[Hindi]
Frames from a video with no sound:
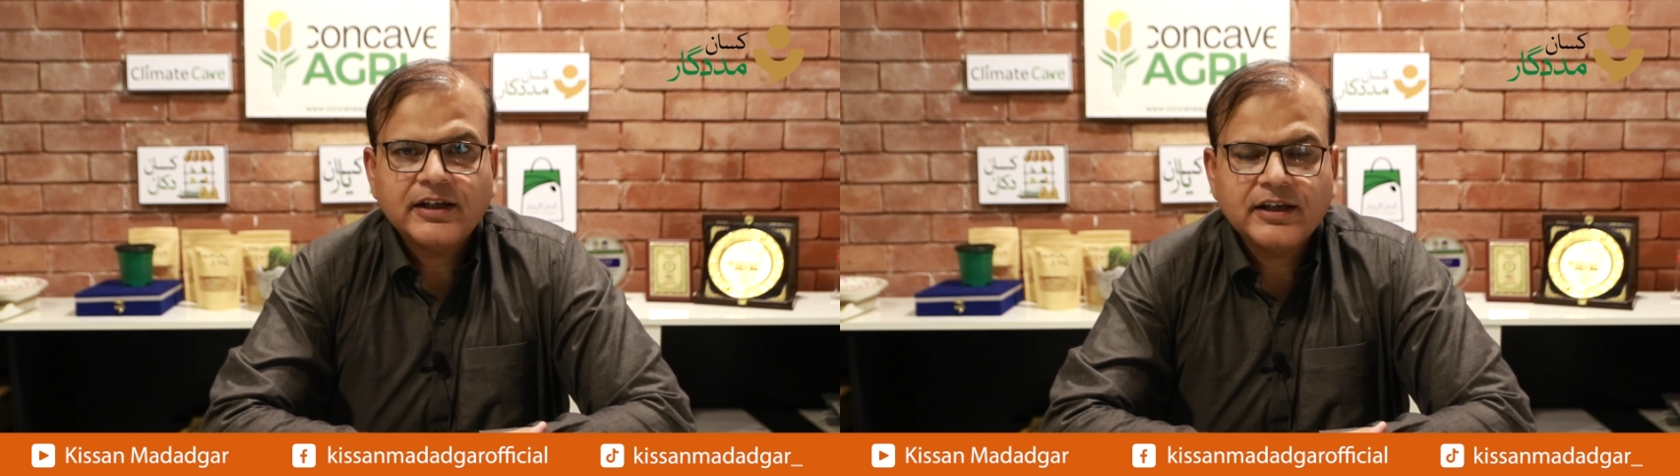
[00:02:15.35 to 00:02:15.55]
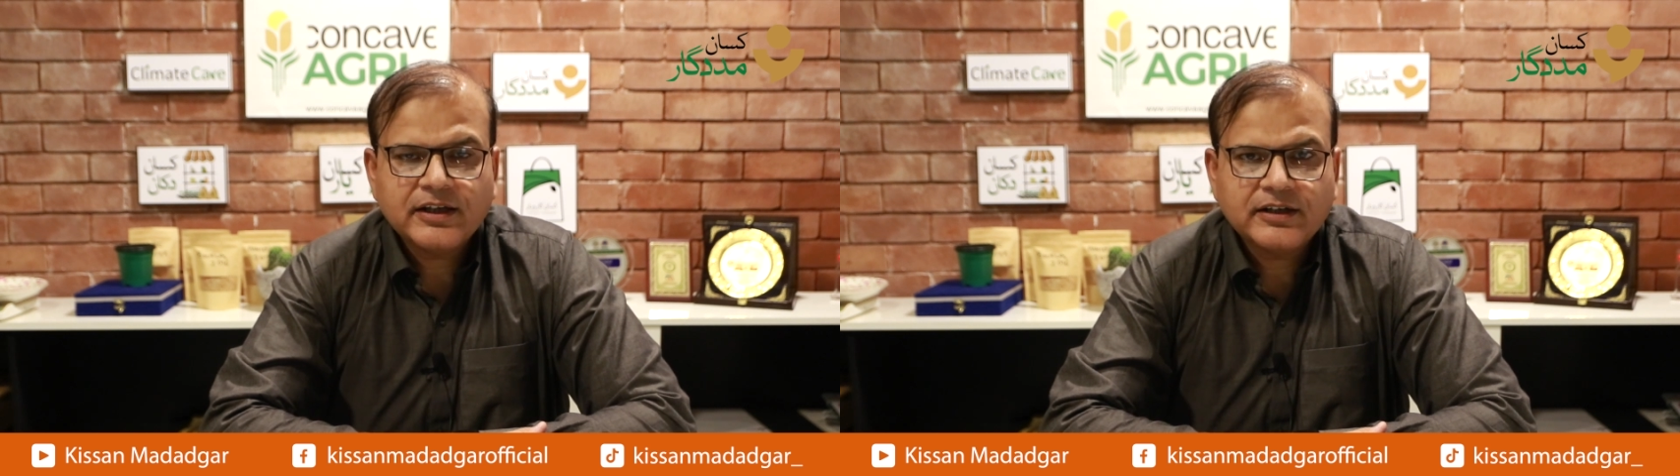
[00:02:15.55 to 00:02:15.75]

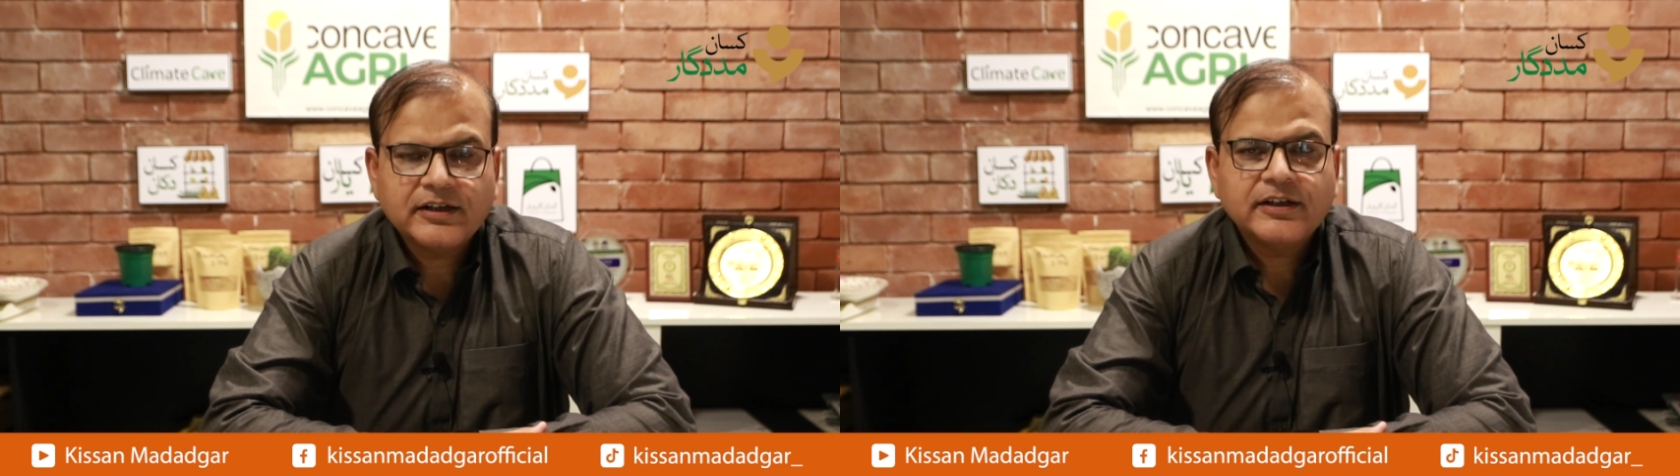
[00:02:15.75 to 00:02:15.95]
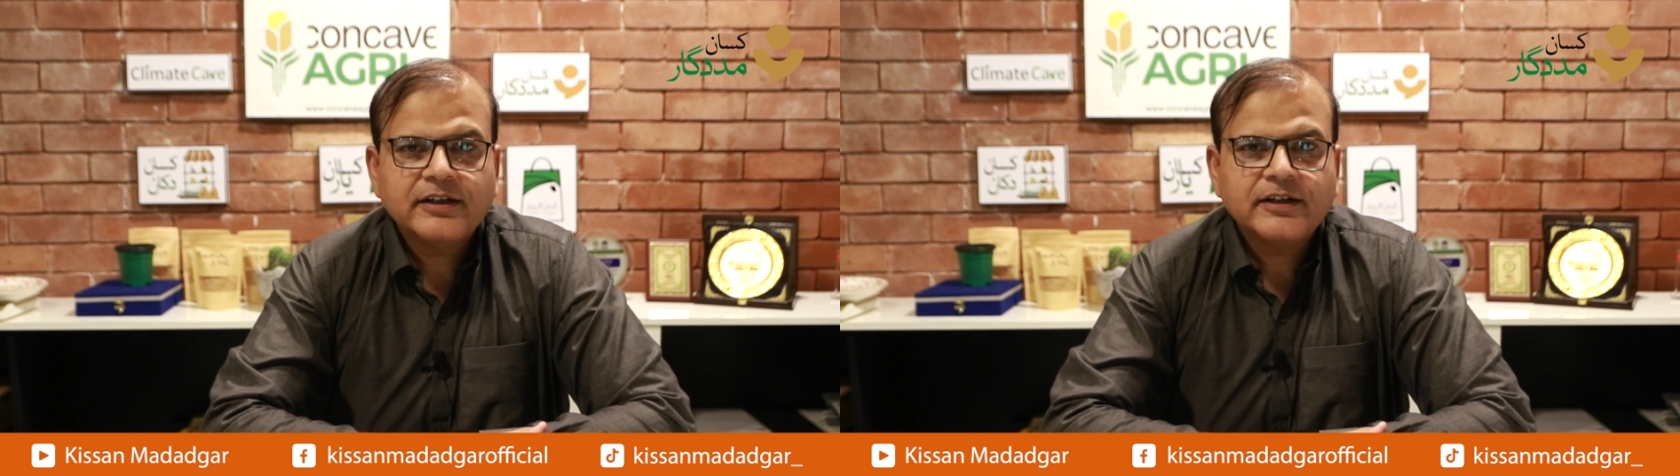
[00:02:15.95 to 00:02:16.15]
एक
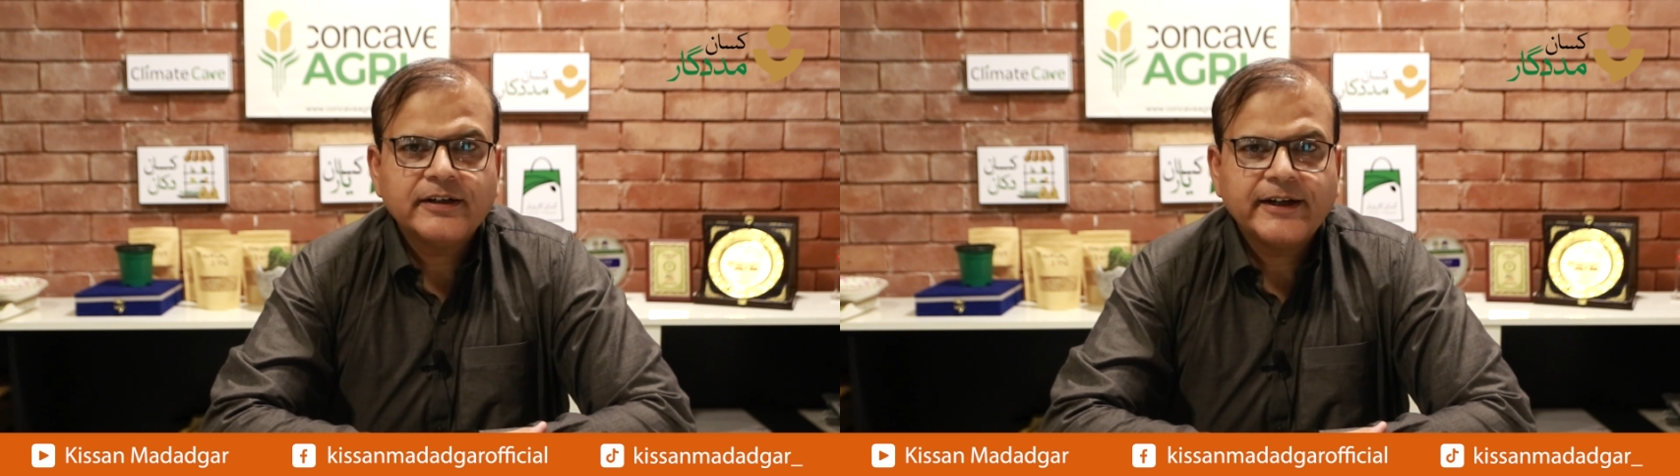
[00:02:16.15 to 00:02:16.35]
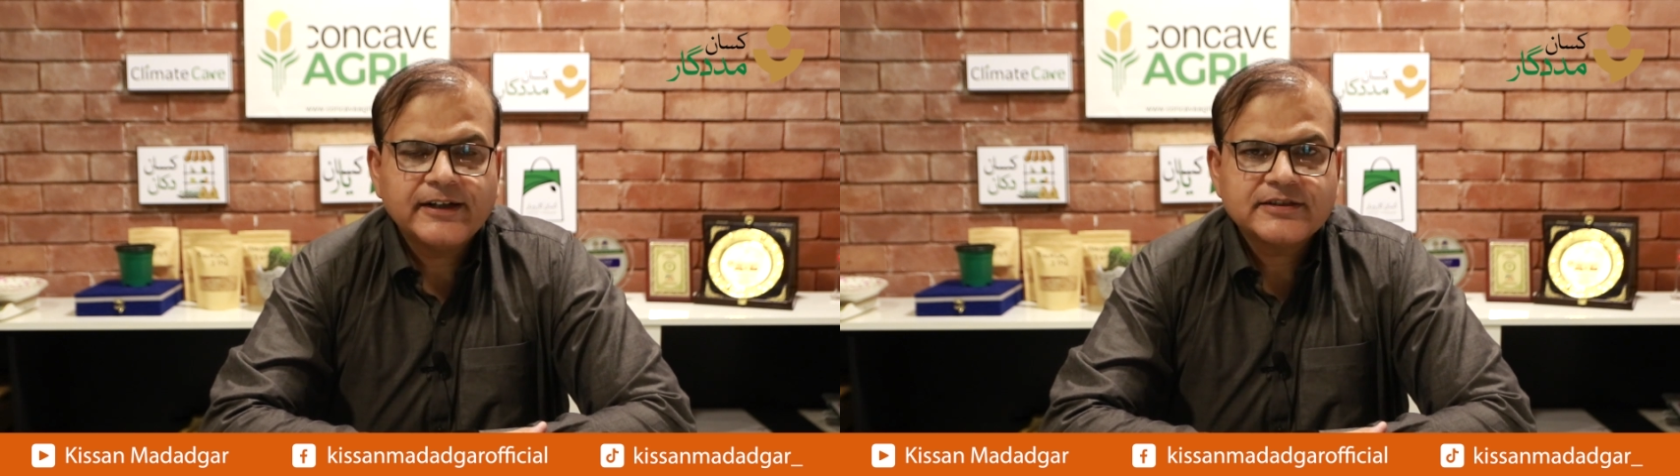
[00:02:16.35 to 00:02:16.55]

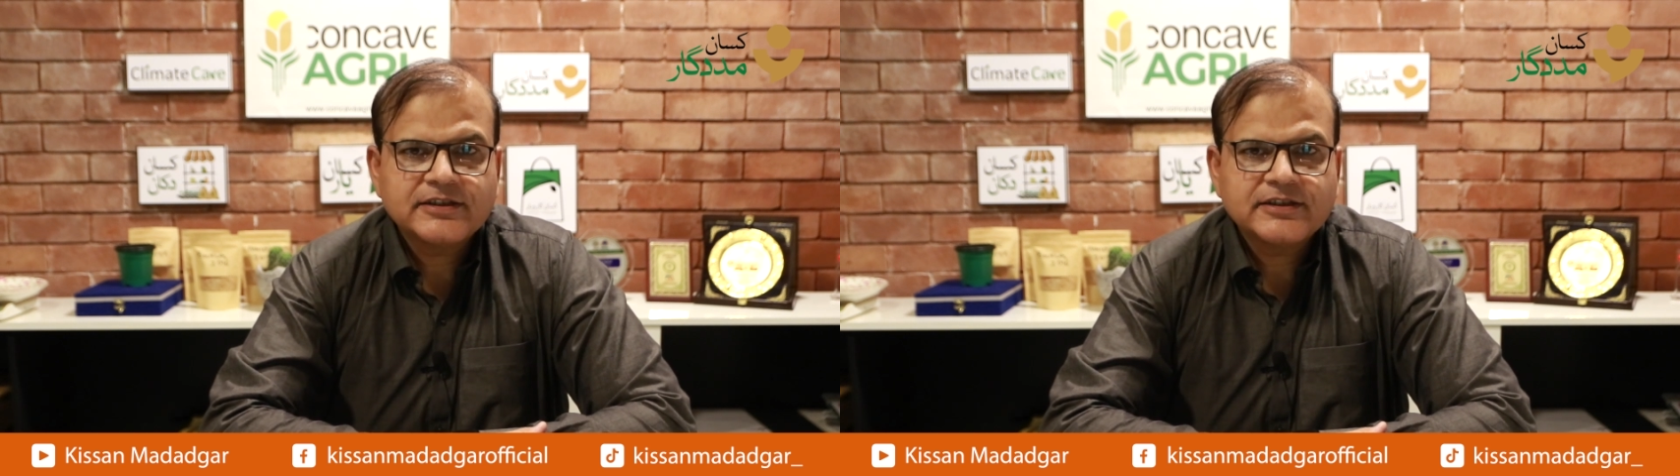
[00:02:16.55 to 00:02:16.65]
है